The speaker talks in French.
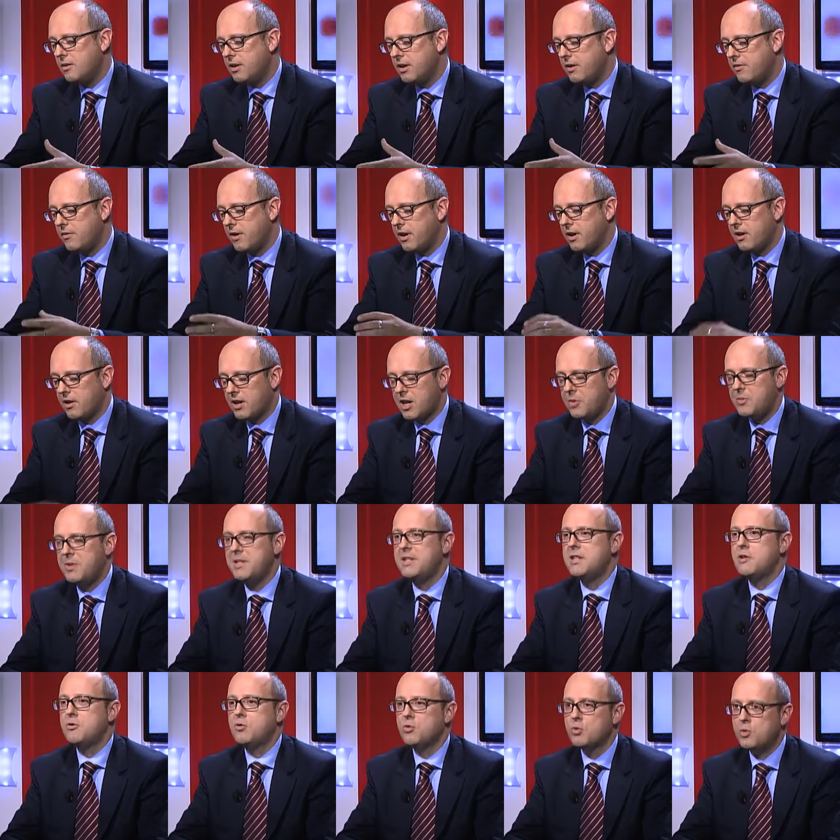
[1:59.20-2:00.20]
les 20
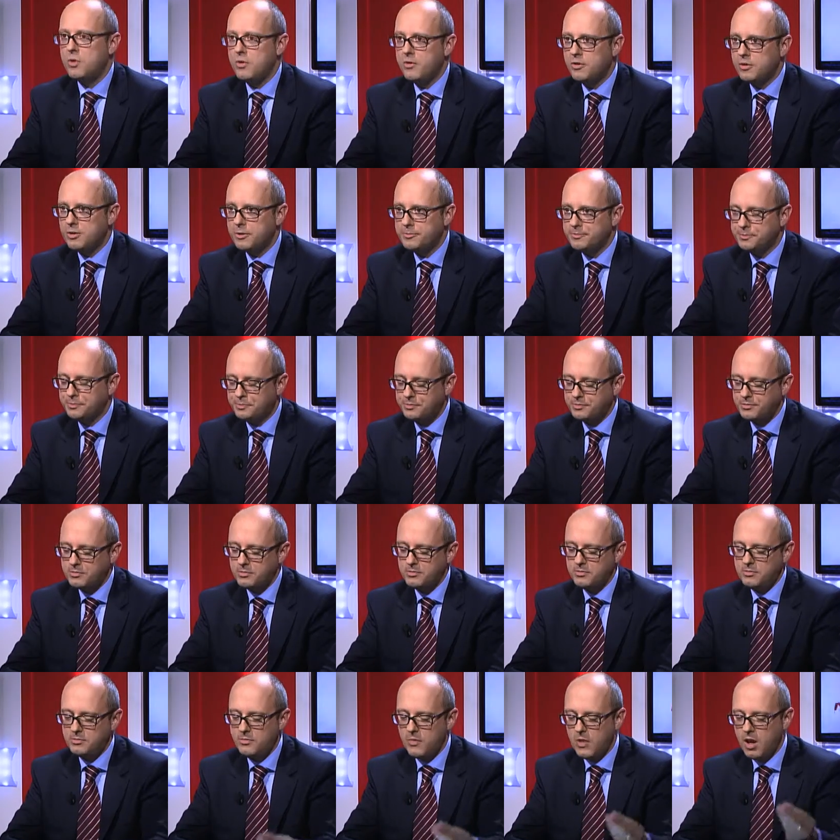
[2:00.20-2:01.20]
capitalisations suivantes.
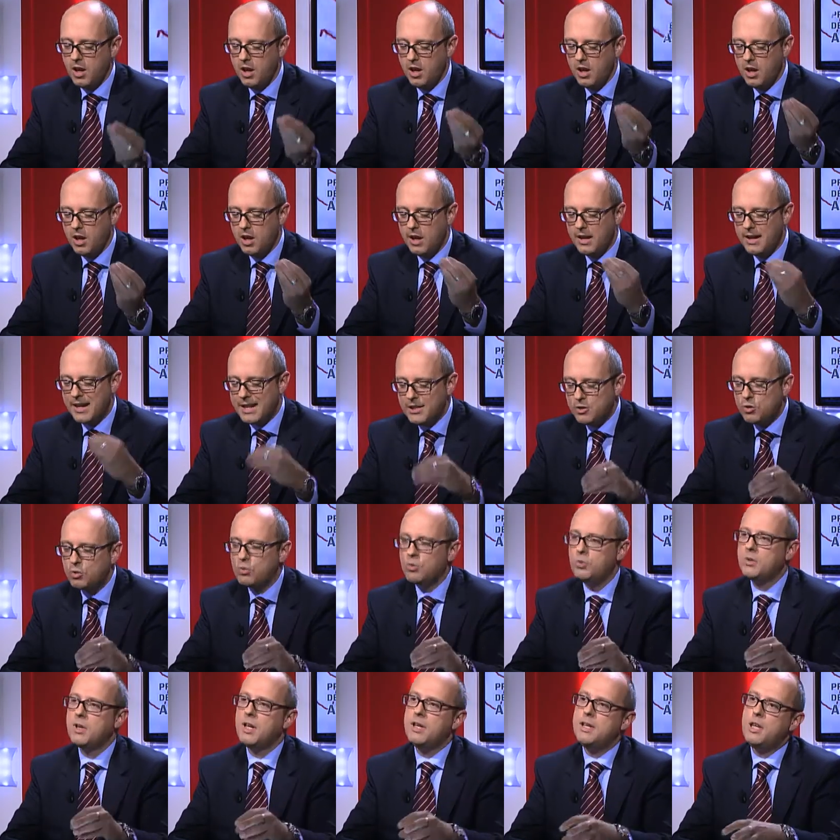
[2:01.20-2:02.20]
La
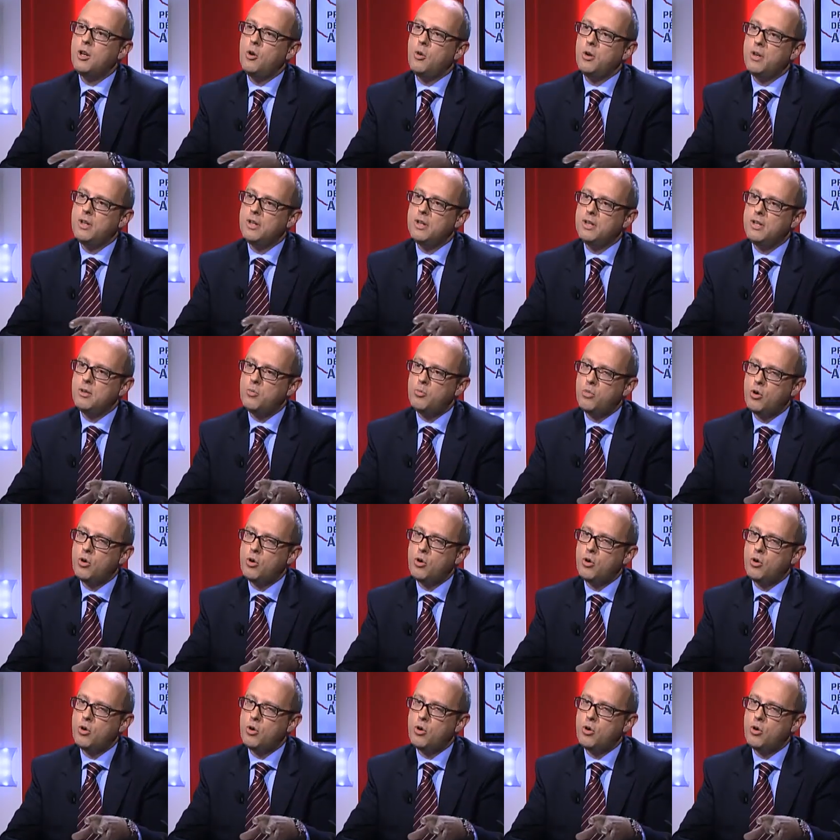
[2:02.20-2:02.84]
seconde catégorie qui